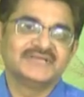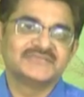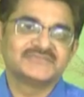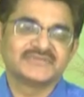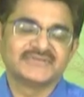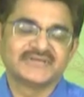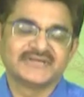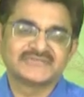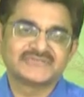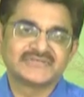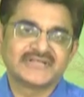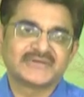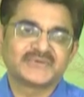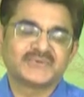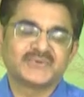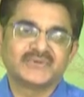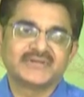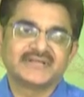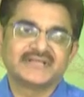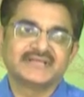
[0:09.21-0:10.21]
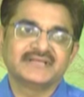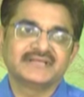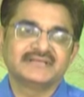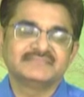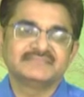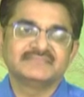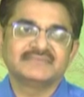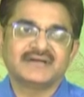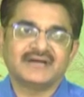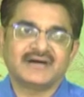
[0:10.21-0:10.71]
సో ఈరోజు నేను కొన్ని
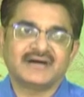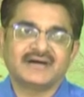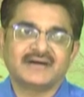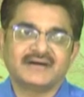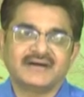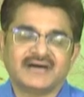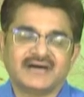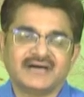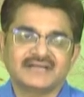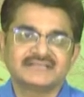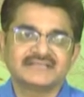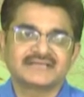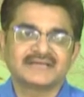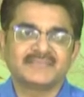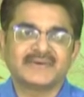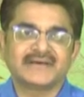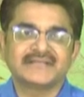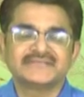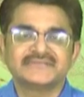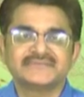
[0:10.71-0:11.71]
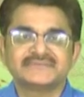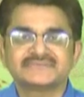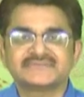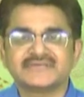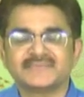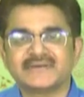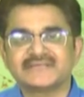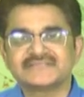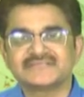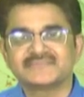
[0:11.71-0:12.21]
ఆ ఆర్థిక మాంద్యం
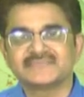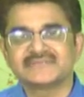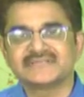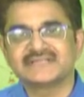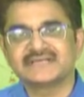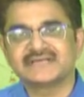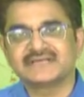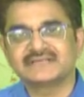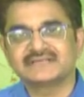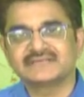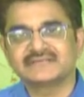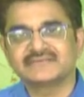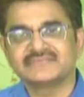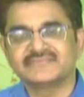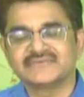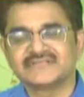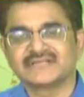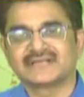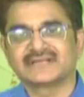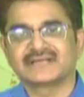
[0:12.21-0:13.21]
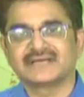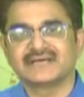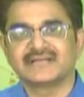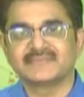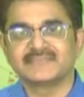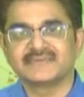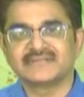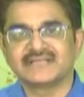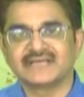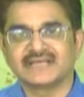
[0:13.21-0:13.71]
సమాజం మీద వివిధ
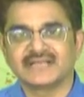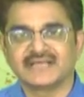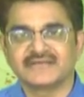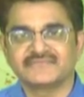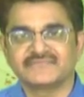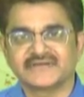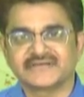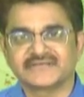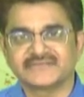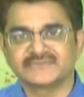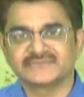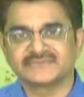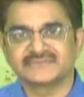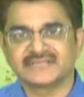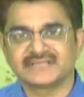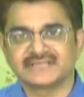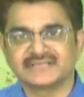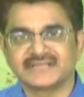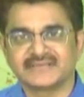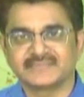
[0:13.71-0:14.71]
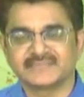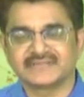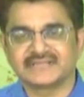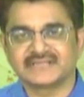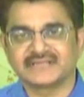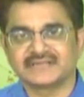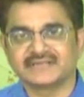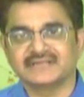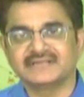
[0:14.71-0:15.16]
రంగాల మీద ఎలా ఎఫెక్ట్ అవుతుందనే దాని మీద